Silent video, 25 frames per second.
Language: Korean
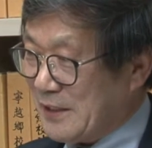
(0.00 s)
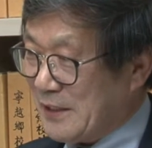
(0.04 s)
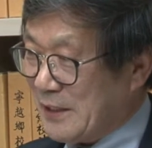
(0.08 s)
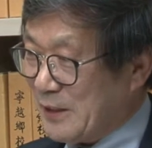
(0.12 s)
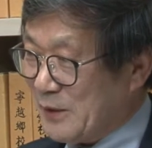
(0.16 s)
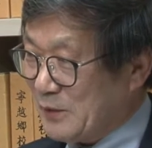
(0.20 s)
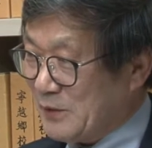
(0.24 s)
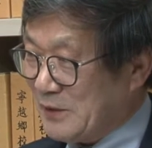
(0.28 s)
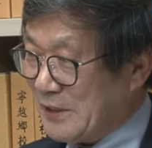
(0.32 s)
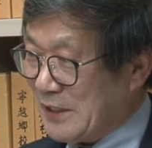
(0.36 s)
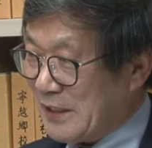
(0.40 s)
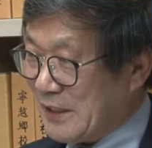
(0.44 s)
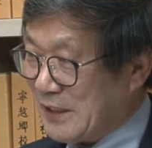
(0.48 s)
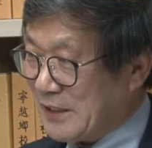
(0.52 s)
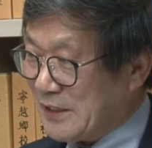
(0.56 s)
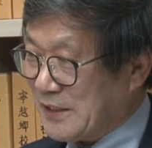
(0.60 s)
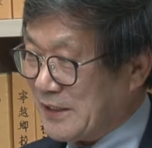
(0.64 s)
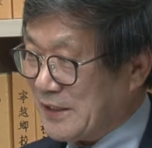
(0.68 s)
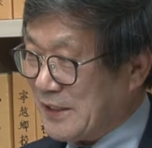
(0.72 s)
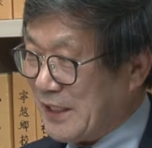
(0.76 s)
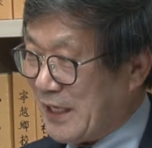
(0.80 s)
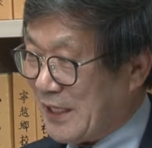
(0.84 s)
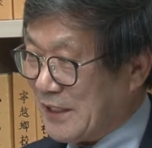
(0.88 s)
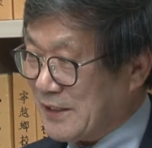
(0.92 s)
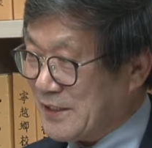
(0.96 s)
나온다는 거
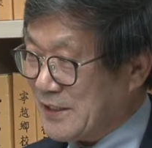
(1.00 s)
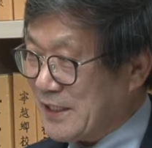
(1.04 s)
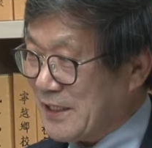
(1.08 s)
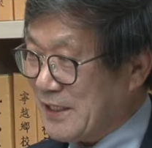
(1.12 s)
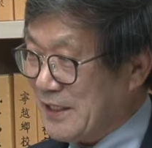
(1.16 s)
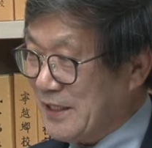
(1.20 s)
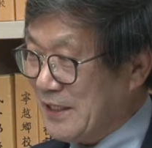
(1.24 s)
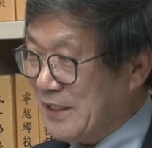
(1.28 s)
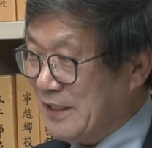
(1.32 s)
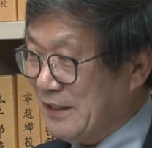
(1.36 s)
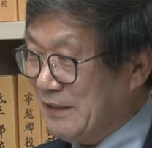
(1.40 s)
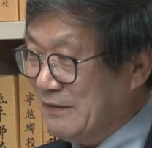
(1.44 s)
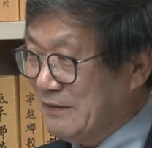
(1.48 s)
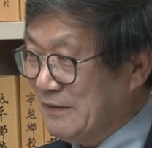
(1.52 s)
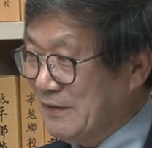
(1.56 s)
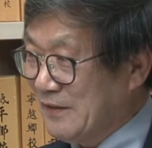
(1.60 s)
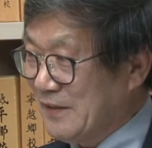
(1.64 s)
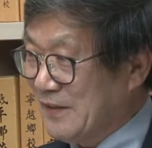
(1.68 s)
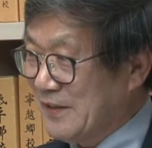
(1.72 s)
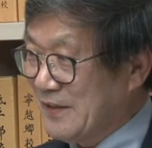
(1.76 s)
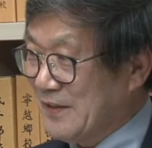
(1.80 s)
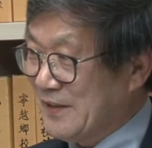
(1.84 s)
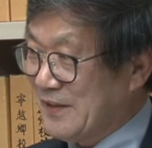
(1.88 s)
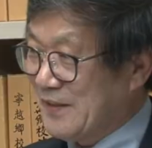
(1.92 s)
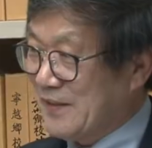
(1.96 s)
잘 아시겠네요?
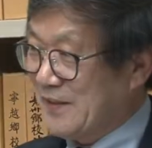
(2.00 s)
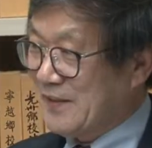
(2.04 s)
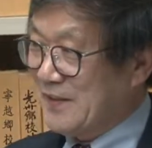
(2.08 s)
아,